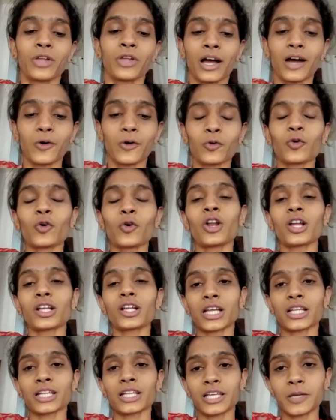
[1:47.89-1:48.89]
उनको
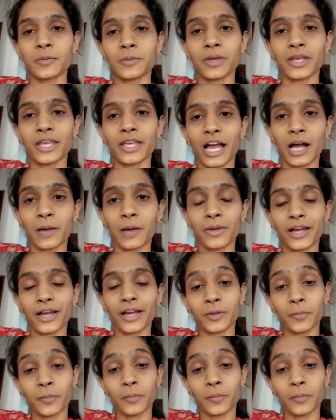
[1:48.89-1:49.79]
लगता था कि मैं यहाँ पे आके